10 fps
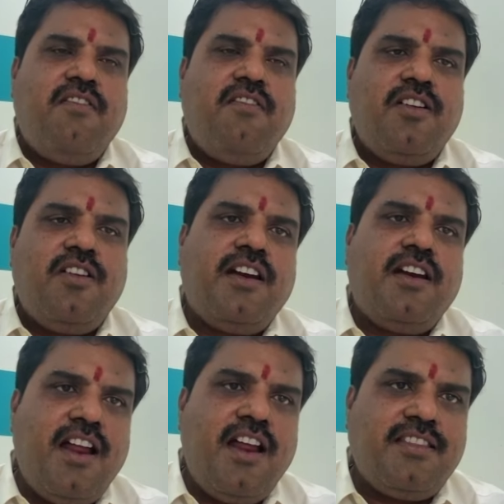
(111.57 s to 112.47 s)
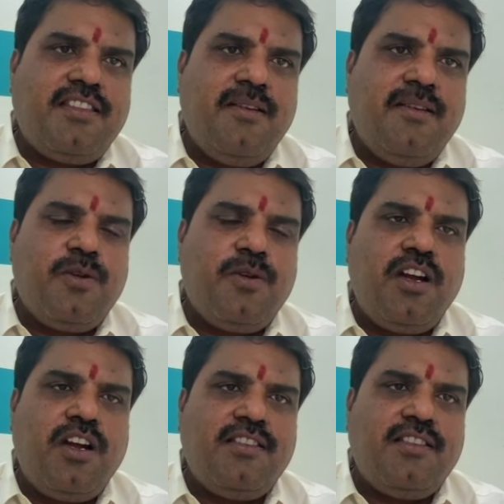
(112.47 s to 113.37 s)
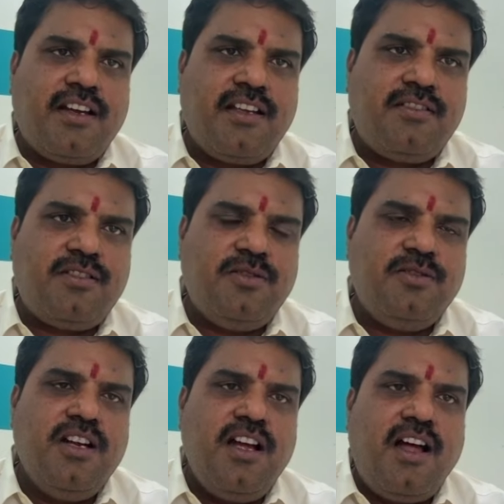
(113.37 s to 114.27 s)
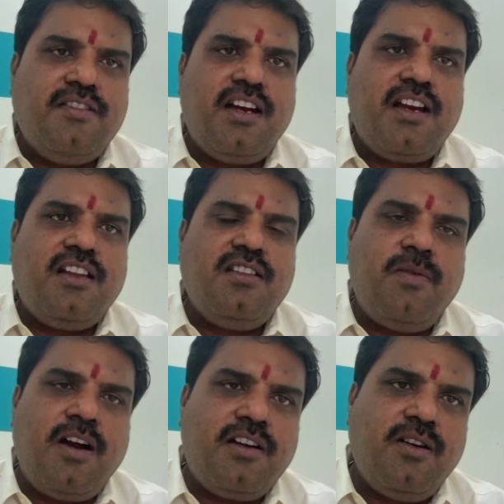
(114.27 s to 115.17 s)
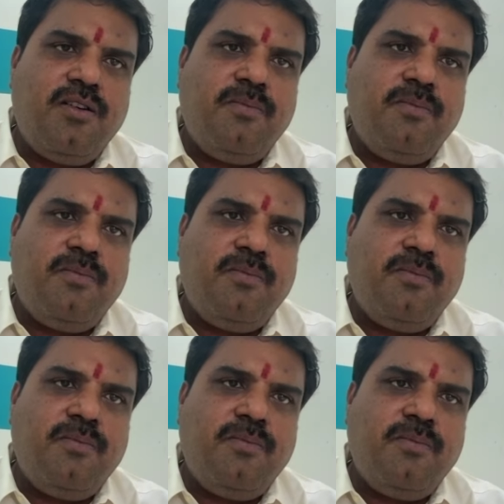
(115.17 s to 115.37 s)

వాటి యొక్క నాణ్యతని ప్యూరిటీని తగ్గిస్తూ అందరికి అందుబాటులో